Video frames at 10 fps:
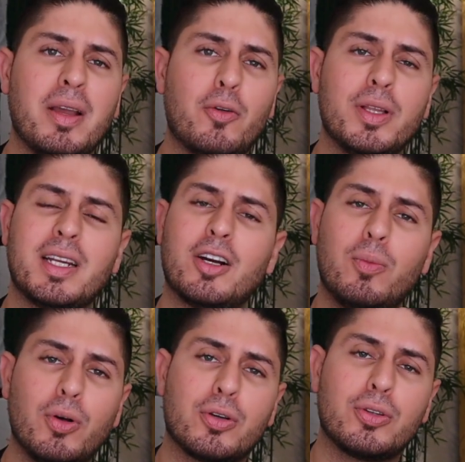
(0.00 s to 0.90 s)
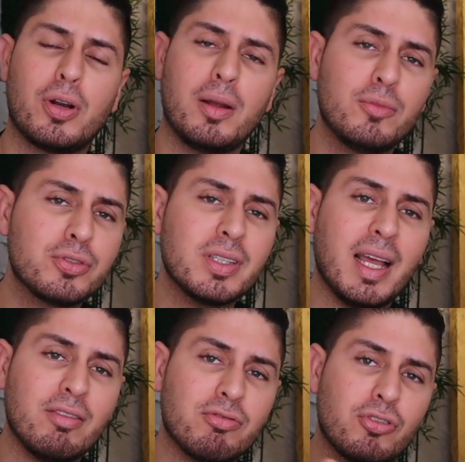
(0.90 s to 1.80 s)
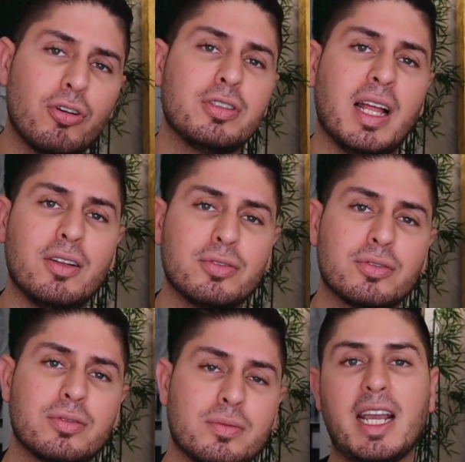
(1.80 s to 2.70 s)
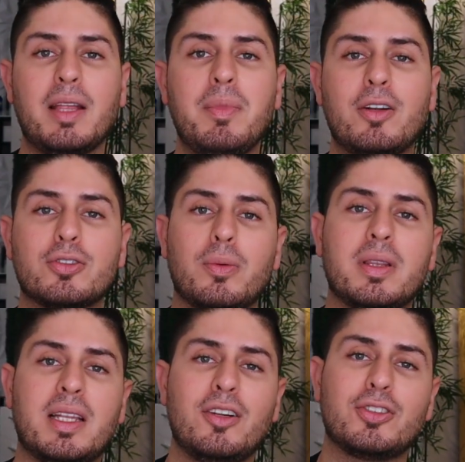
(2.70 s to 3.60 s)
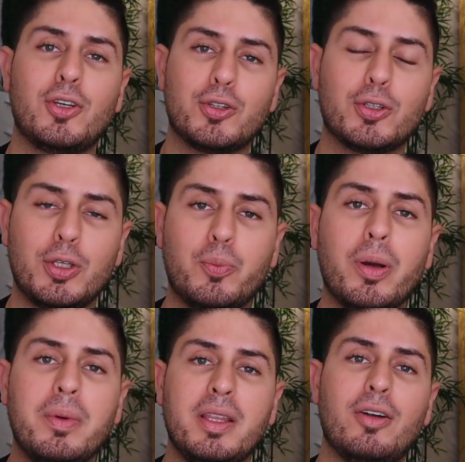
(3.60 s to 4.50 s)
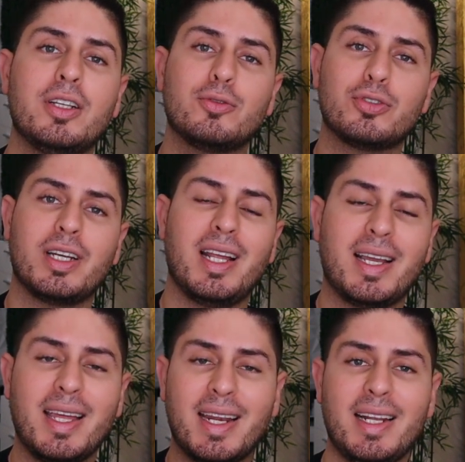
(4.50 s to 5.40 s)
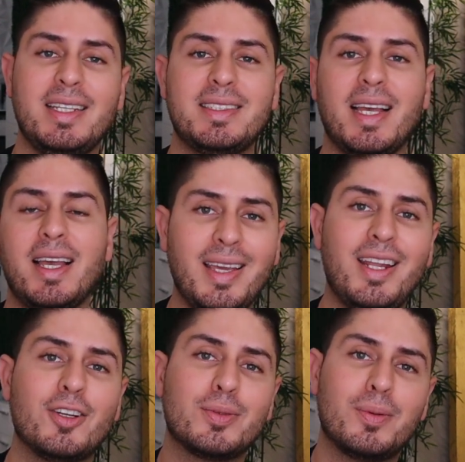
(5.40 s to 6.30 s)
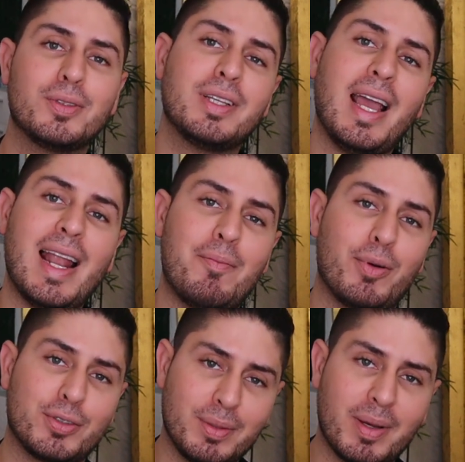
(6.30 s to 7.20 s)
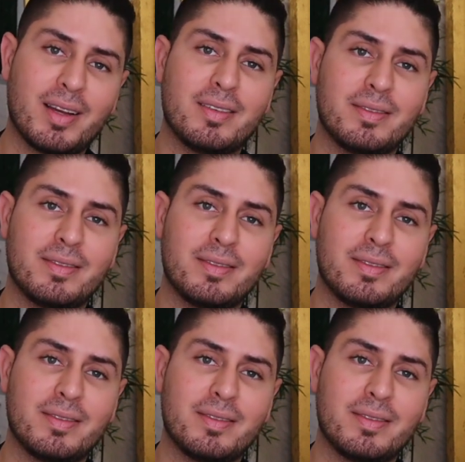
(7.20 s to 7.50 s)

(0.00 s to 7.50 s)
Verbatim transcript: Me encuentran como Dr. Lemus en todos lados. Déjenme en los comentarios qué otro tipo de video les gustaría que realice y nos vemos en la próxima.